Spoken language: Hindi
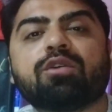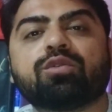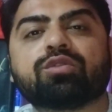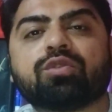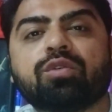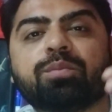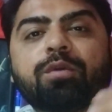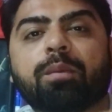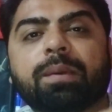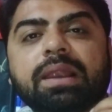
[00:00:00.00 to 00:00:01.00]
उसको
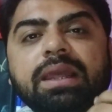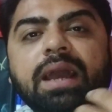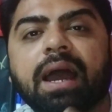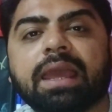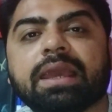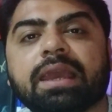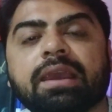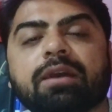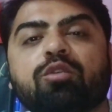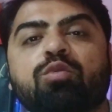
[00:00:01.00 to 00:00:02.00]
प्रॉपरली गाएंगे
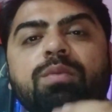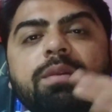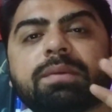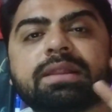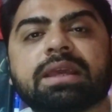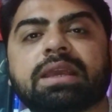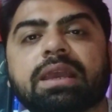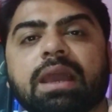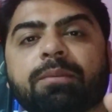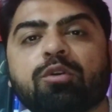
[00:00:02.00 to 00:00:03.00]
उम्र मत देखिए
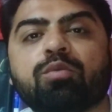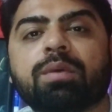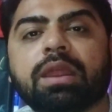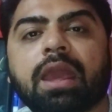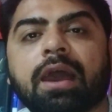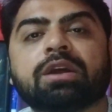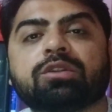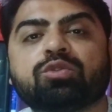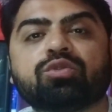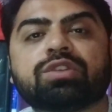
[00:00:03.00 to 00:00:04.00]
कि आपकी उम्र क्या है
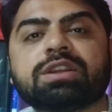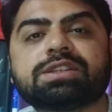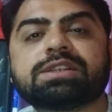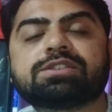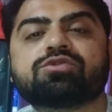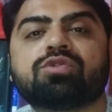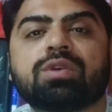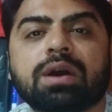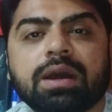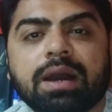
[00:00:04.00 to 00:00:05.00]
दूसरी चीज़ जो
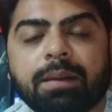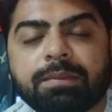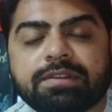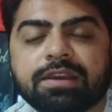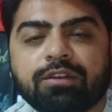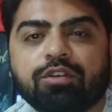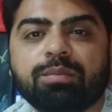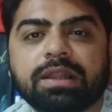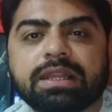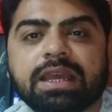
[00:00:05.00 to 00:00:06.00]
हमें सीखने को
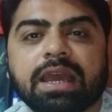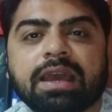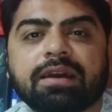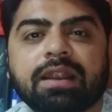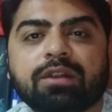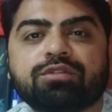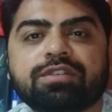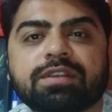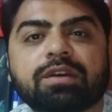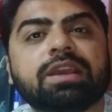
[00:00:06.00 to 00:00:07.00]
मिलती है रानू
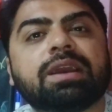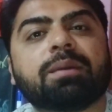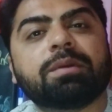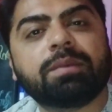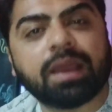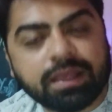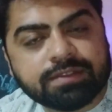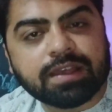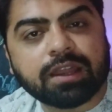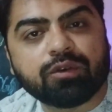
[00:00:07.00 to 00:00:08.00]
जी से कि कभी भी
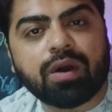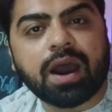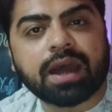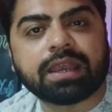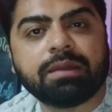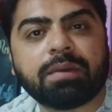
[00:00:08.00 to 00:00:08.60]
इंसान को हार नहीं